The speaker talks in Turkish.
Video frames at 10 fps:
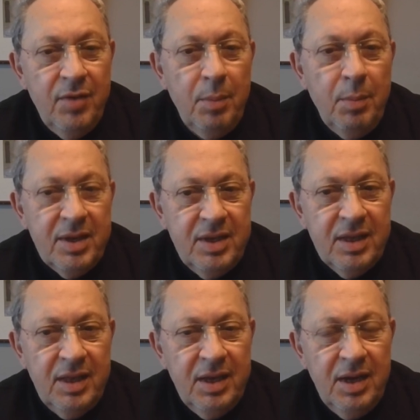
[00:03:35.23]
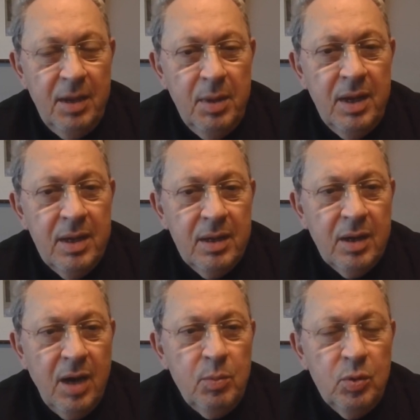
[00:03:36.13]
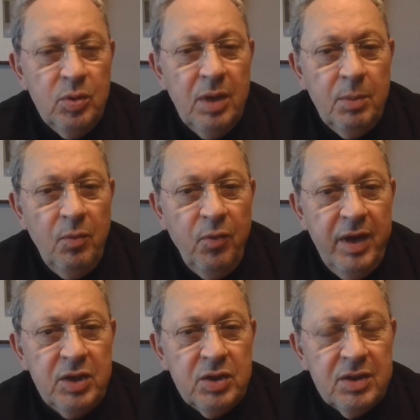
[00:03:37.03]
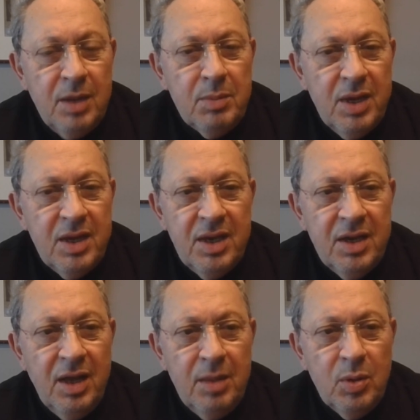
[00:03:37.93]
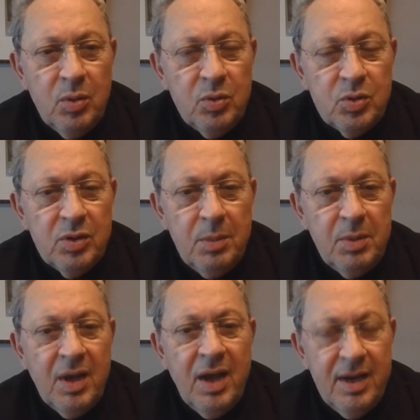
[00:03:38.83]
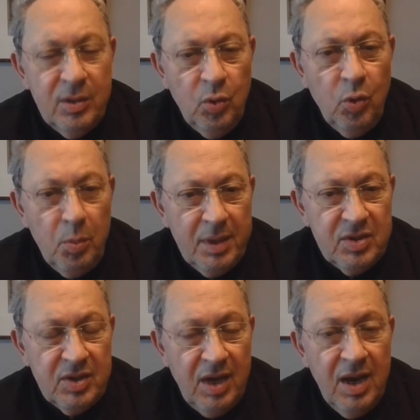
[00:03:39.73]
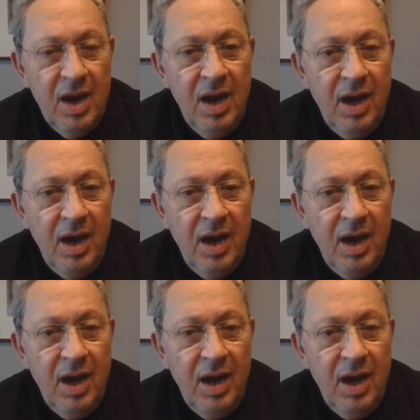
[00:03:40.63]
ve marketlere ama kamunun da bu faiz zamları geri alma konusunda bir gayreti olmazsa